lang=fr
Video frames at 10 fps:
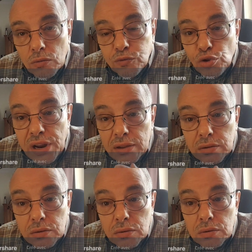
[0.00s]
vous
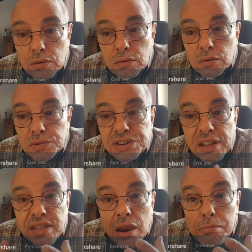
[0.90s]
n'êtes euh,
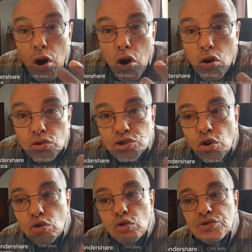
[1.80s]
certainement
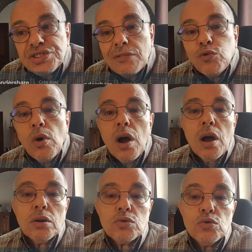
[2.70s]
sans
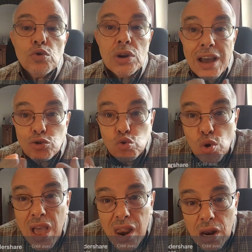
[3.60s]
savoir que
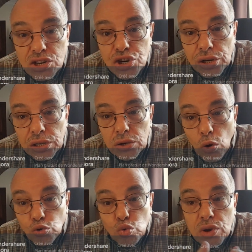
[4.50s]
l'actuelle Algérie,
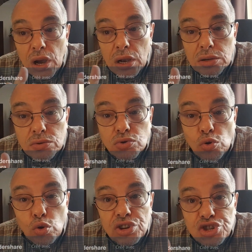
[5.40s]
en tout cas
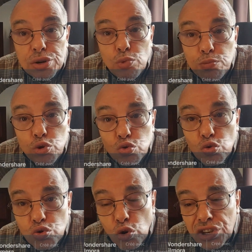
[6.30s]
son régime, ou
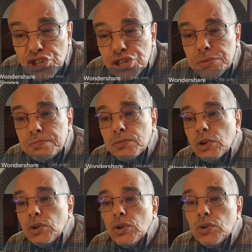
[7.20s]
plutôt son régime,
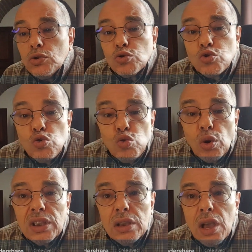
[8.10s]
se
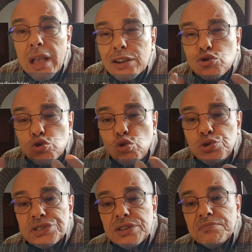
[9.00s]
nourrit
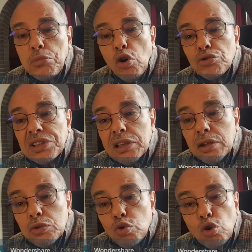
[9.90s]
exclusivement
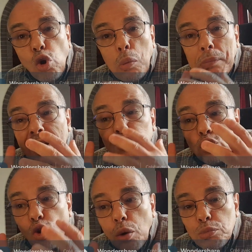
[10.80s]
de, de campagnes de
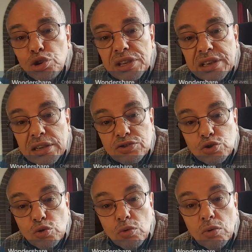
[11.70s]

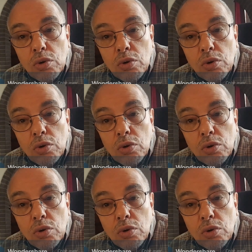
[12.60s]
communication